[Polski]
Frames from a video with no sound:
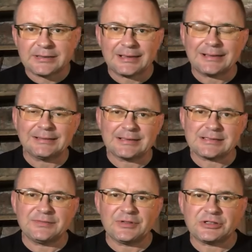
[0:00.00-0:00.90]
tak
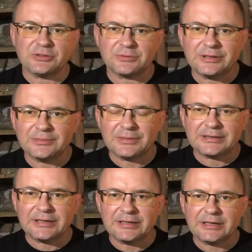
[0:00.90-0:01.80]
nazywa się ten
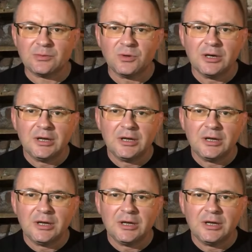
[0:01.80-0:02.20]
materiał.